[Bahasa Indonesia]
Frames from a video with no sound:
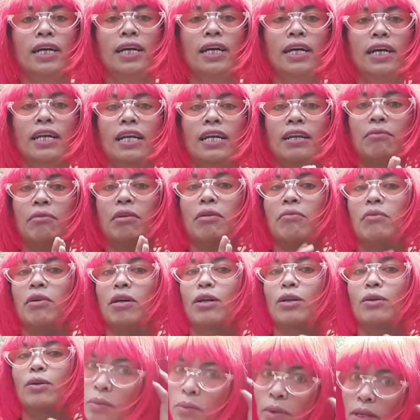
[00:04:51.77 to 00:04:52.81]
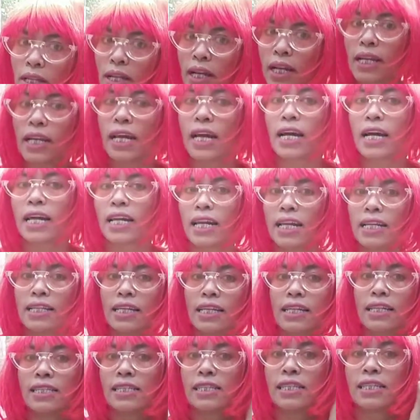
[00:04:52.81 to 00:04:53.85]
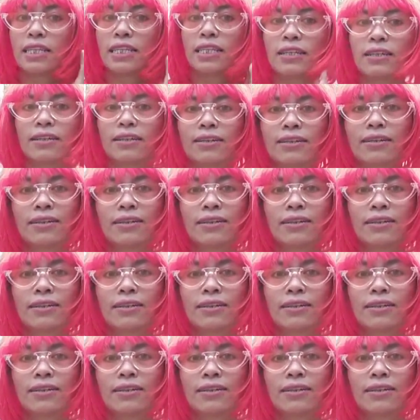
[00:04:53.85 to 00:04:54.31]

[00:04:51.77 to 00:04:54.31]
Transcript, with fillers: karena memang banyak kenangan aja di sini